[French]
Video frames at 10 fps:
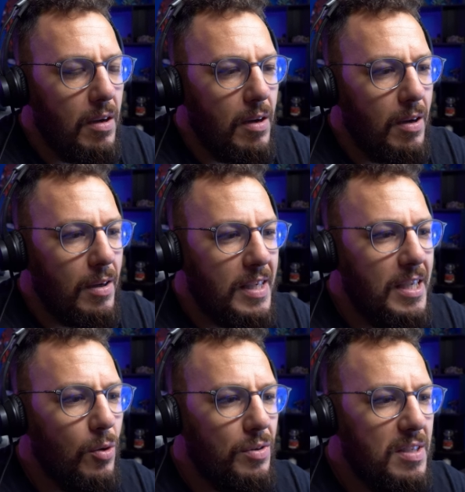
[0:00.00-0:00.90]
euh,
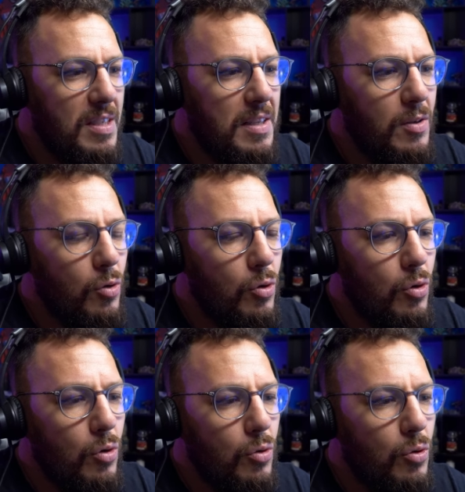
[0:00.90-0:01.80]
qui ont décidé
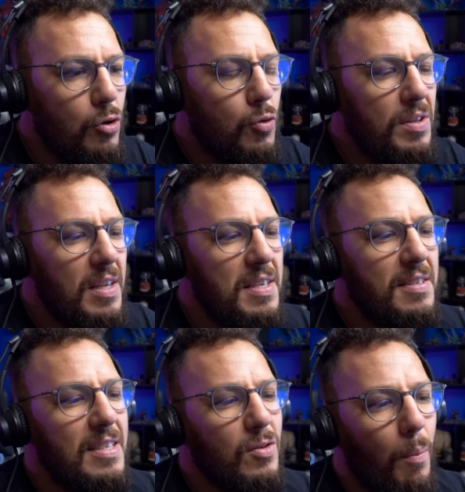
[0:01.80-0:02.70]
de, jouer des
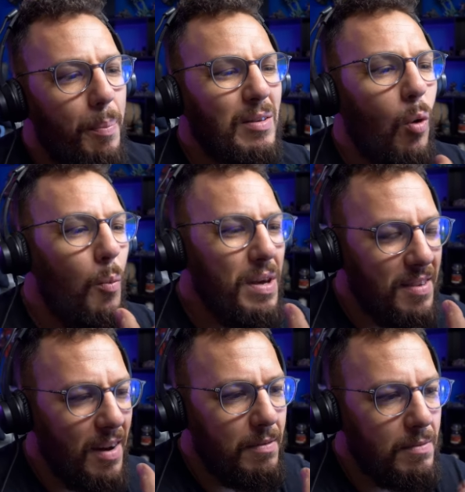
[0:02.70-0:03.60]
listes qui sont pas trop
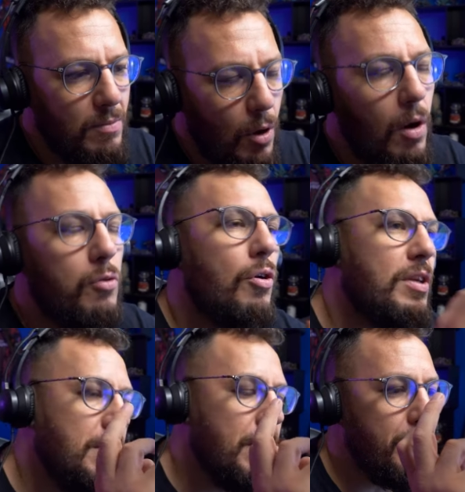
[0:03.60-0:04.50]
méta,
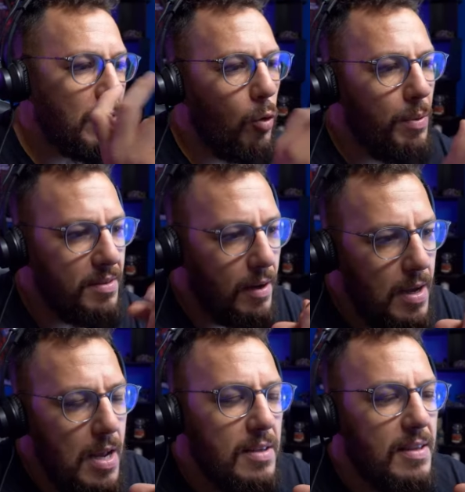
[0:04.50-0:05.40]
entre guillemets, pas trop méta.
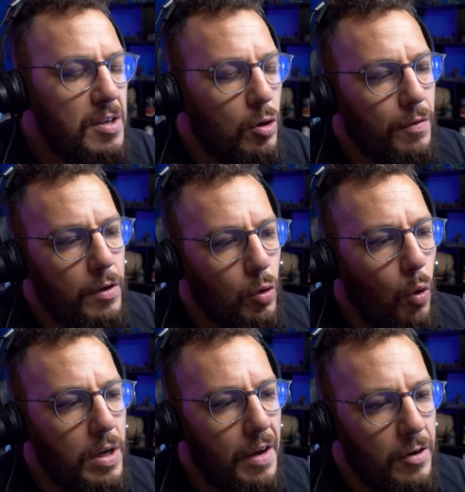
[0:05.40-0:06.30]
C'est-à-dire que
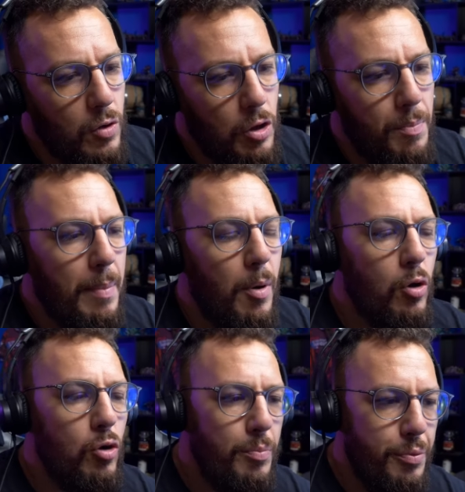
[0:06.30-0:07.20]
Vostro, il a fait le choix de ne pas
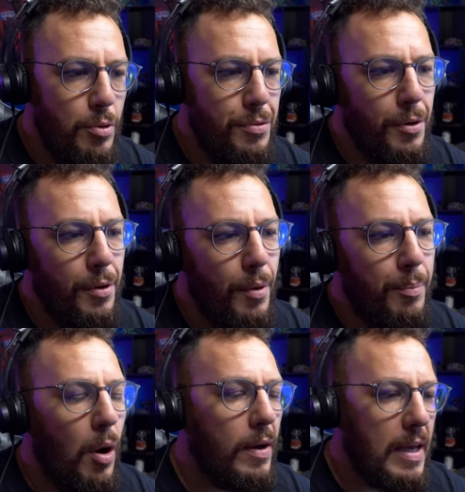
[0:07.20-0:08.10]
prendre le build
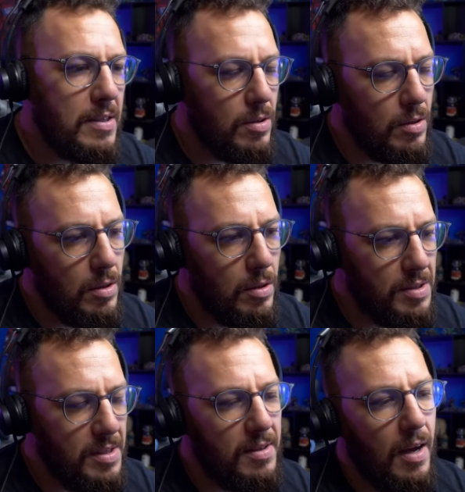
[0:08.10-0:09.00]
Porcas euh,
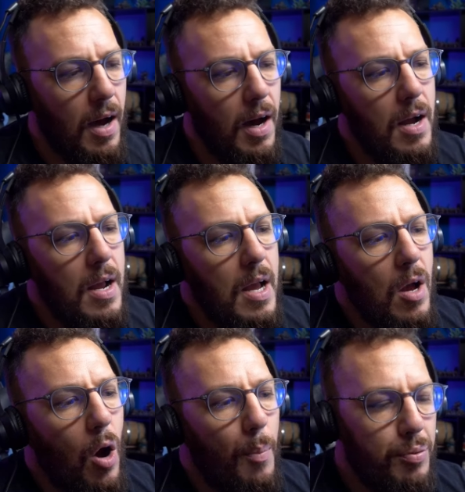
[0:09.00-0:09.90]
Sista.
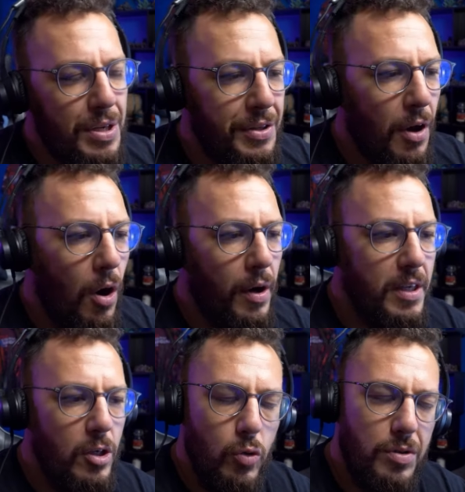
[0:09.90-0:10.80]
Poulidor,
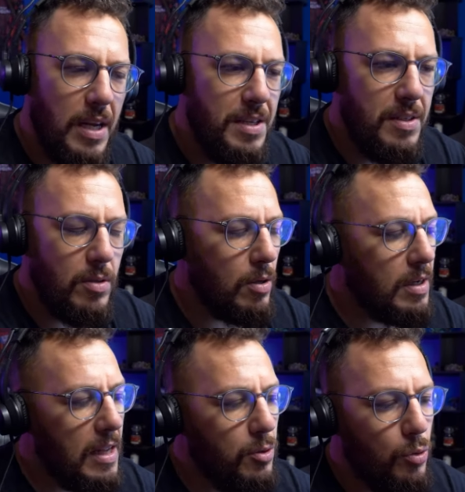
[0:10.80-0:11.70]
il joue sa liste
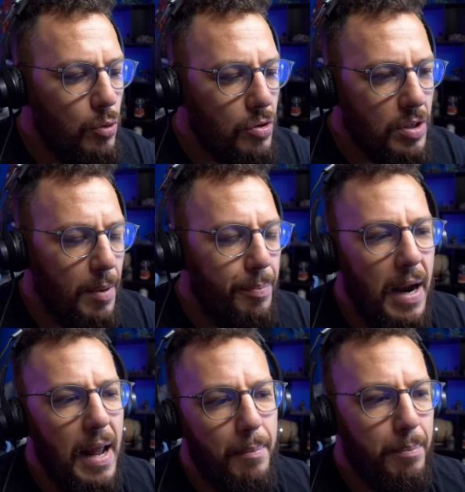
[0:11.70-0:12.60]
Gladius, qui est
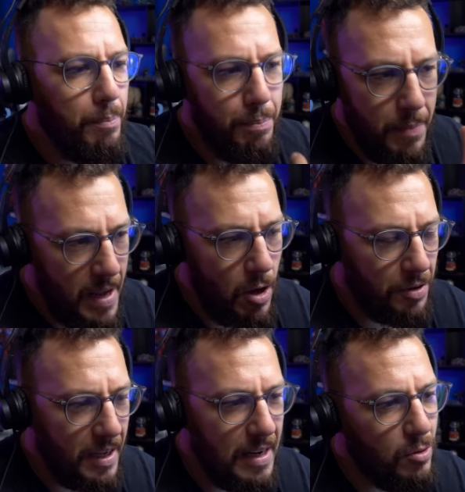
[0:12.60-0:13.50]
pas la
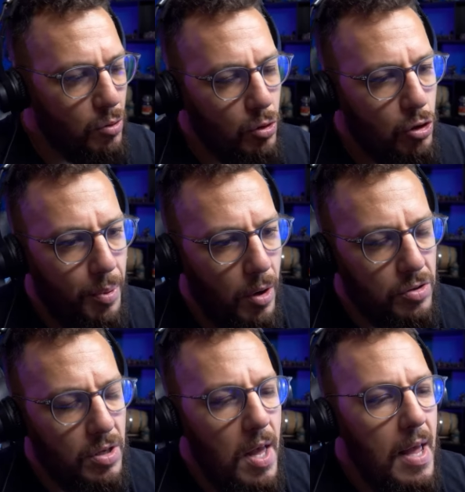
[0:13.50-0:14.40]
meilleure des Gladius, je
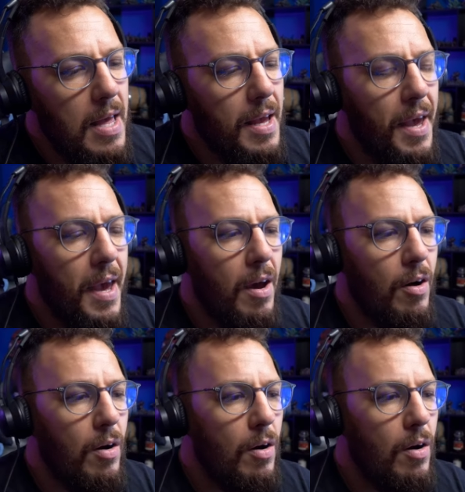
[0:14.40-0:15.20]
pense. Et,